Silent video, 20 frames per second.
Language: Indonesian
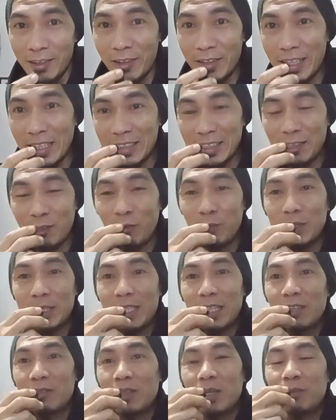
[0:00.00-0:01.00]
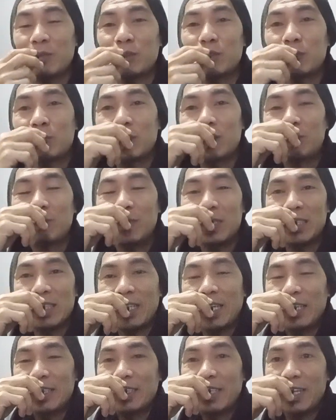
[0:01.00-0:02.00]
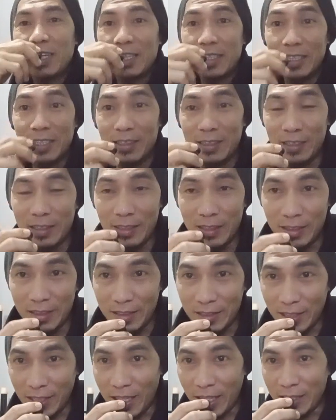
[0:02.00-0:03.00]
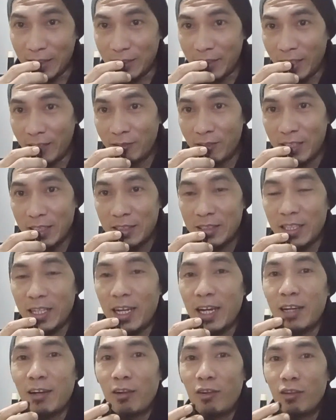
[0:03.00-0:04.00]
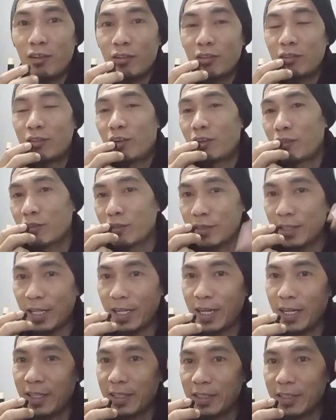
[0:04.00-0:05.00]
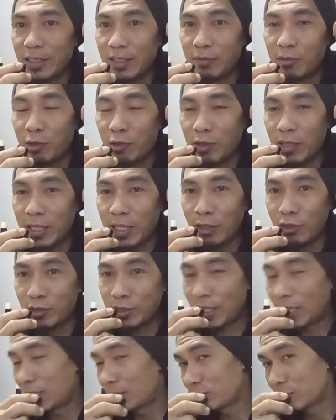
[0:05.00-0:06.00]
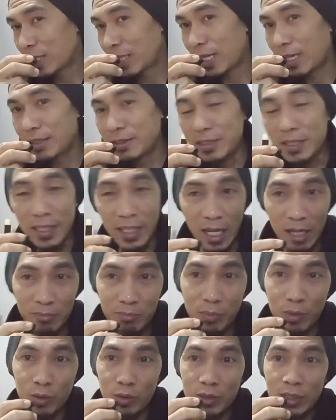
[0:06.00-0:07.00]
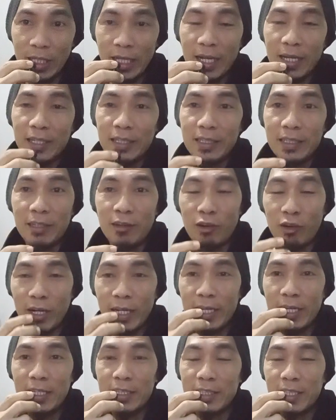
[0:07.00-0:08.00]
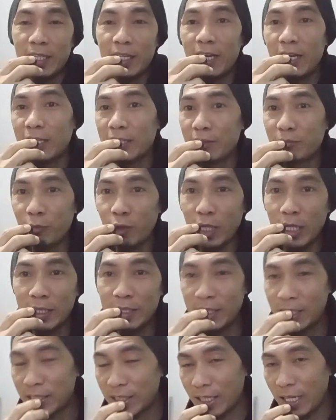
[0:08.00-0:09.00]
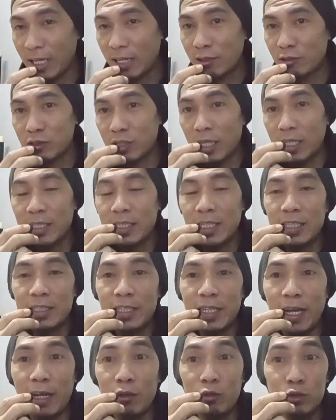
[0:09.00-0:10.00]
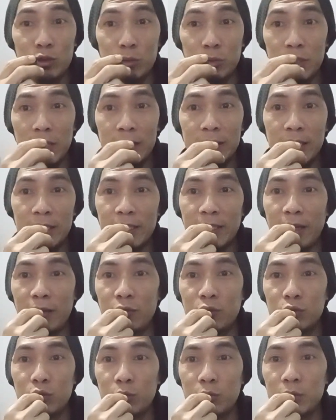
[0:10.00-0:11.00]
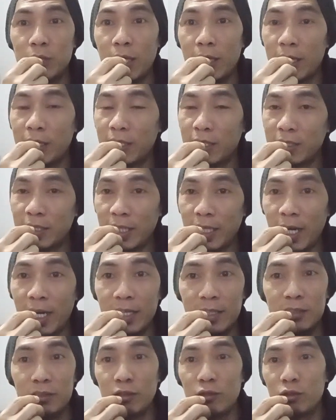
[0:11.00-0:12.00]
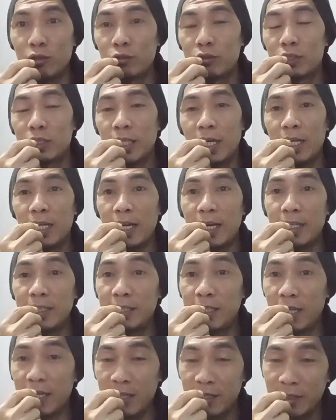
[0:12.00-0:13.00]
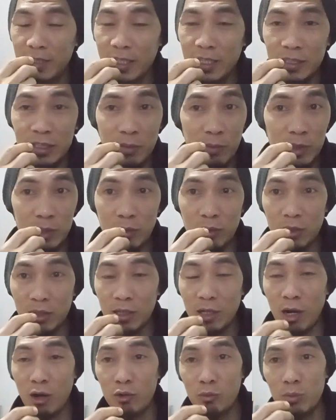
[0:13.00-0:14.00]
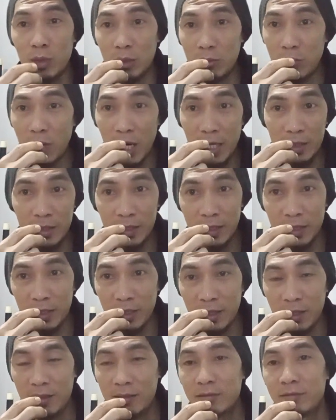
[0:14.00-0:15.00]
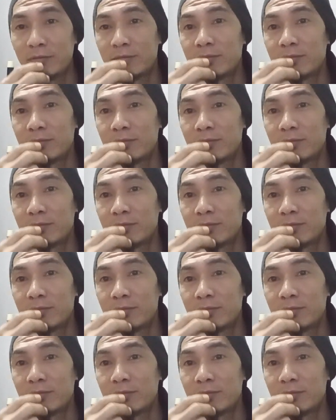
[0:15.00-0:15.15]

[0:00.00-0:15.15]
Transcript: Oke, okay, tetap lupa saya ingin menyapa teman-teman TKI yang ada di TKI Taiwan, TKI Hong Kong, TKI Brunei Darussalam, TKI Singapura, TKI Korea, TKI Polandia, TKI Australia, TKI Kutub Selatan, TKI Kutub Utara, dan TKI seluruh dunia lainnya, termasuk kaum Rebahner,